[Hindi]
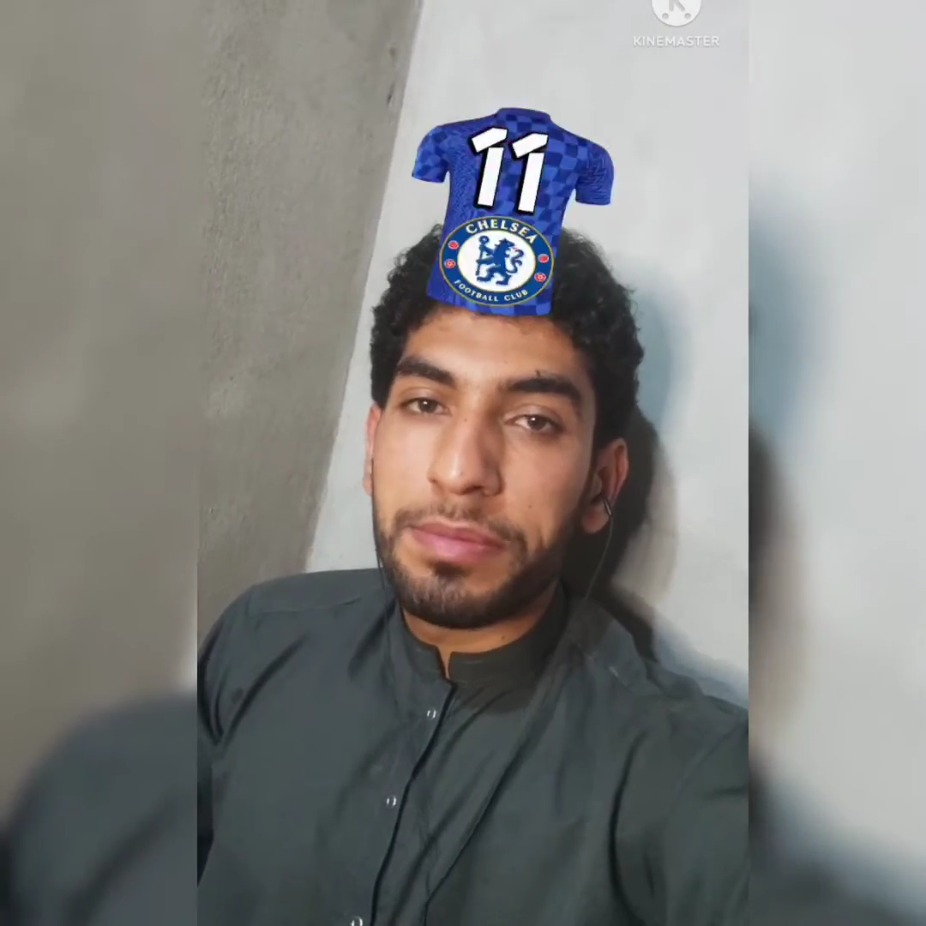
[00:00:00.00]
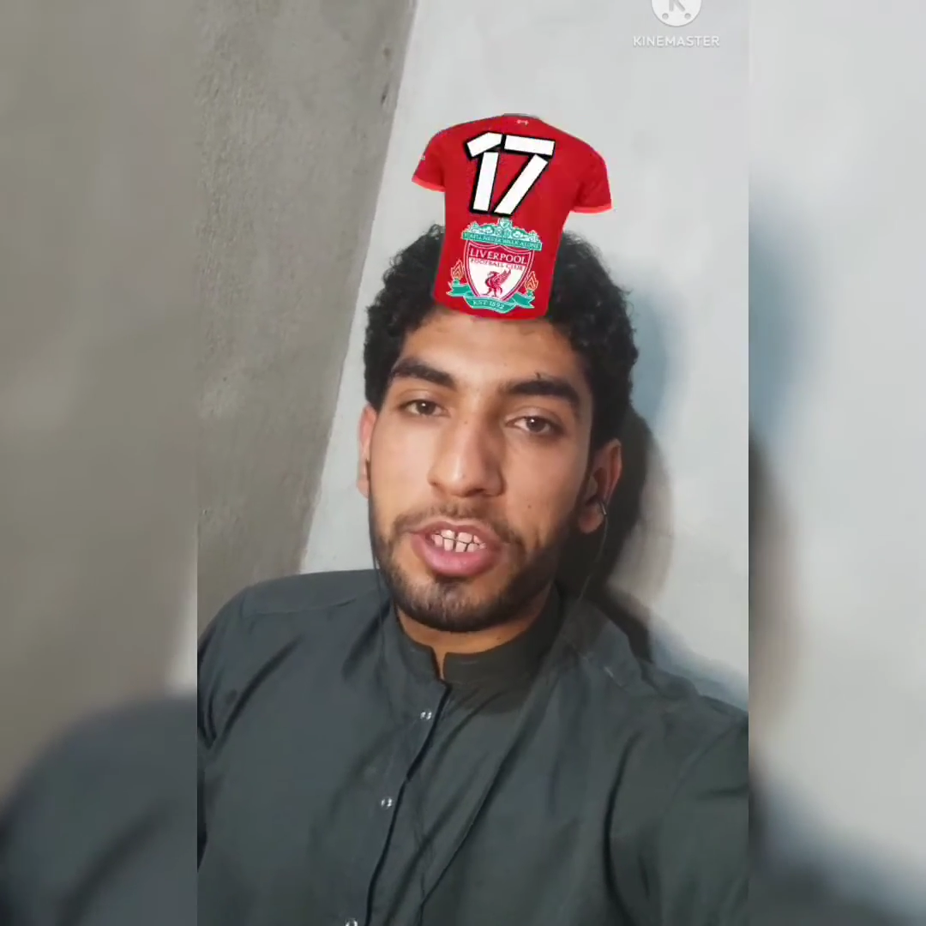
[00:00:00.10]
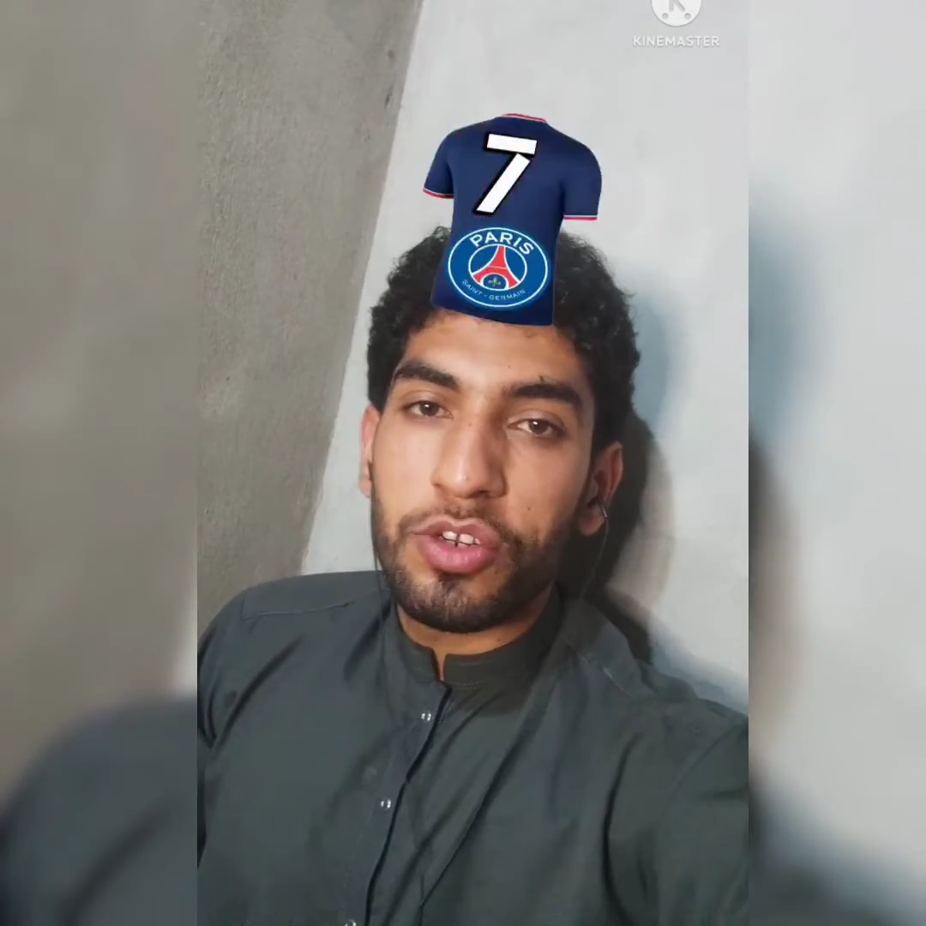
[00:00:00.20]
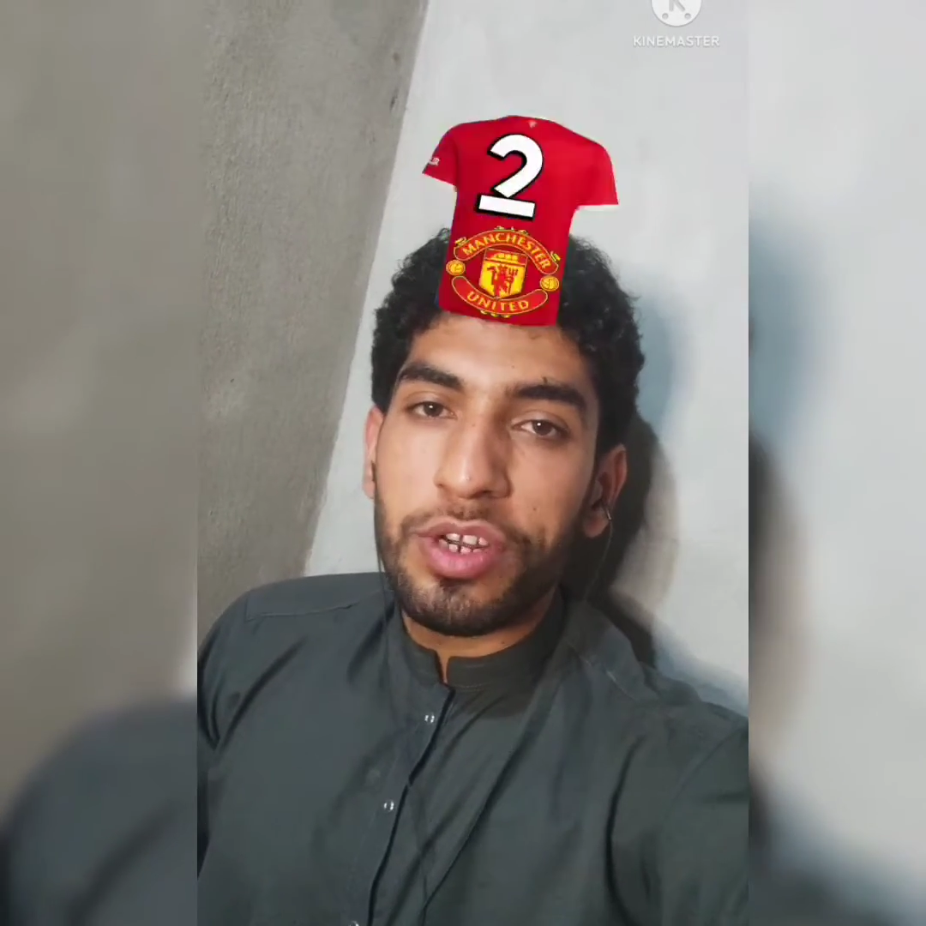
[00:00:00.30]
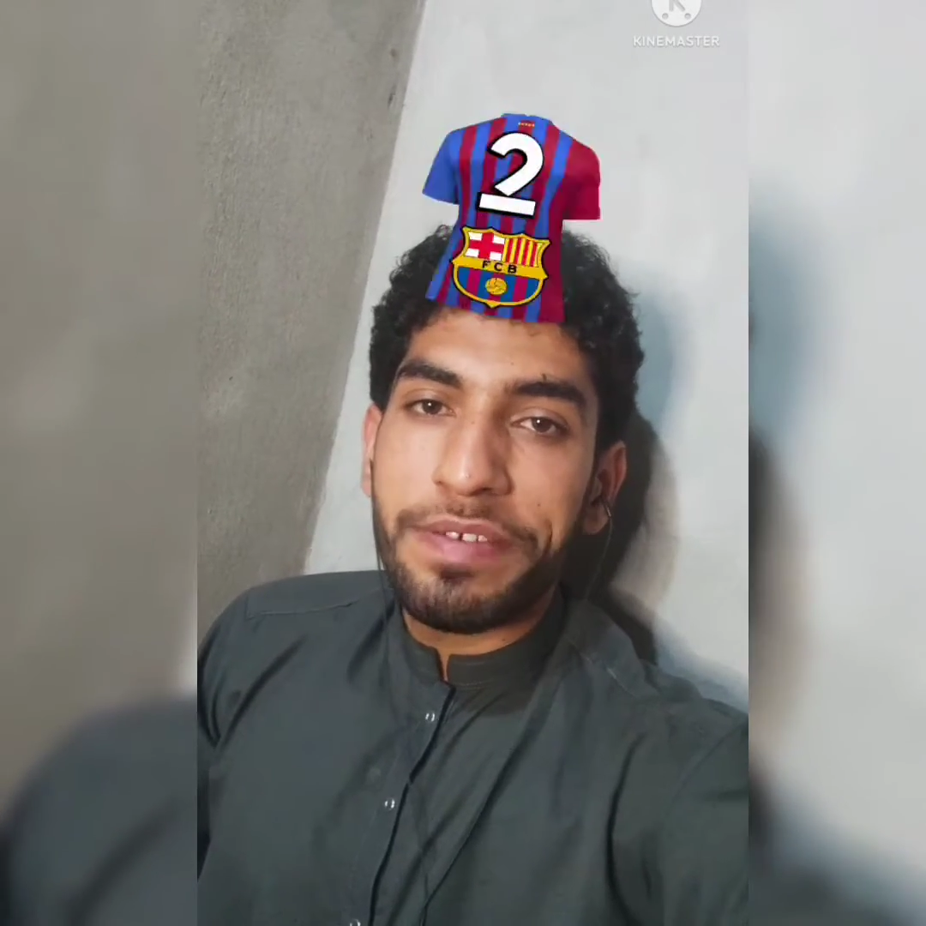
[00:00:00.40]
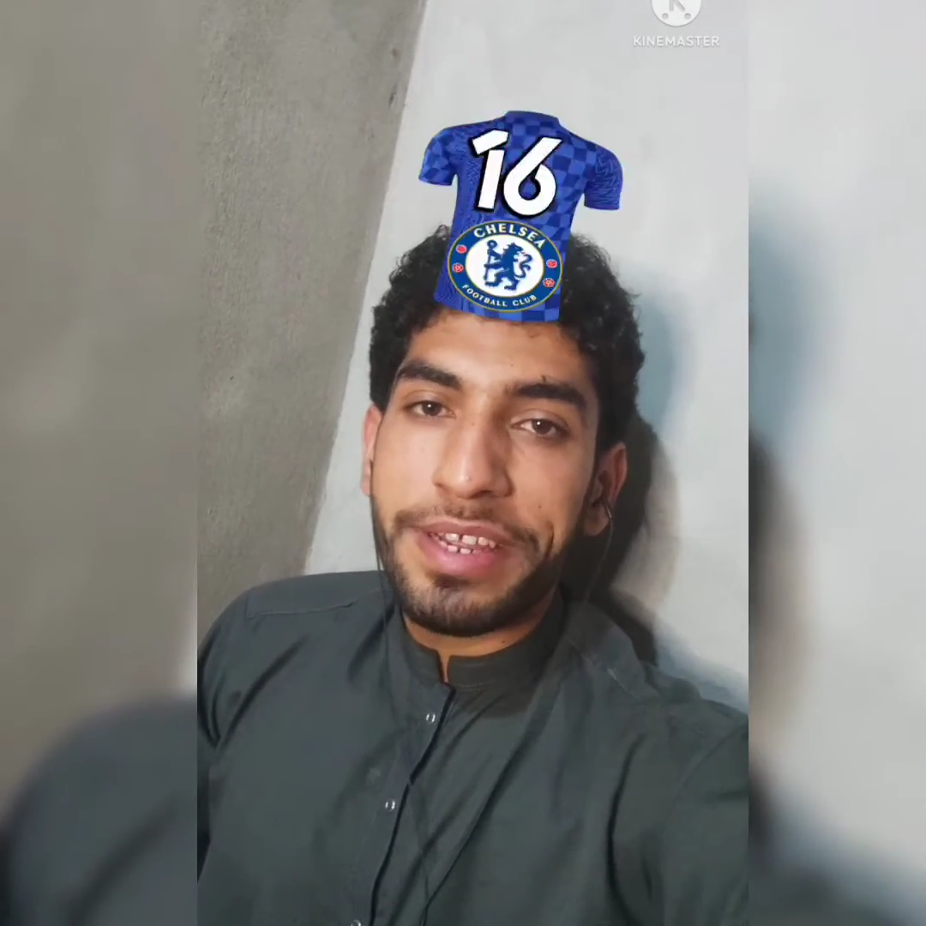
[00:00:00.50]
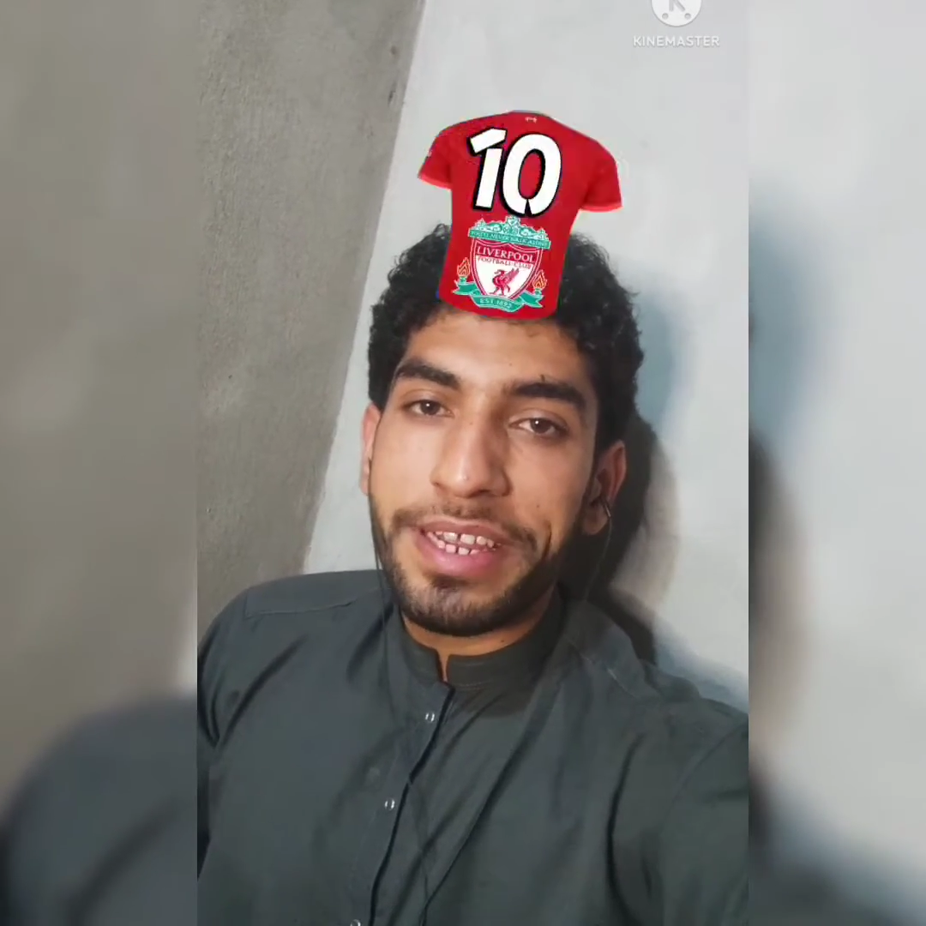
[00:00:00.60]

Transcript: बर्सलोना